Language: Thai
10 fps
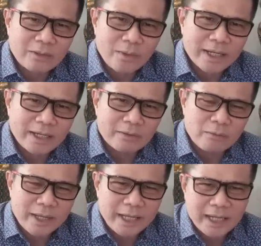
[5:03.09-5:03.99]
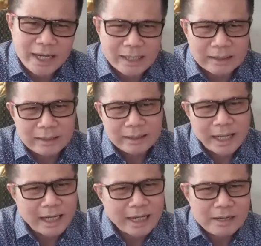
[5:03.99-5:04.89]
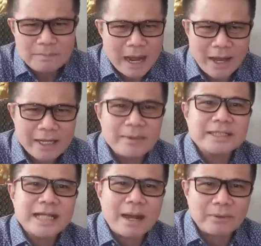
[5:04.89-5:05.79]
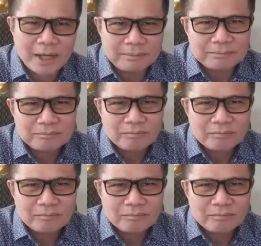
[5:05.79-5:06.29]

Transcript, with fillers: กล้วยเรื่องหวีเรื่องอะไรหรือเปล่าอันนี้ไม่ทราบหรอกครับ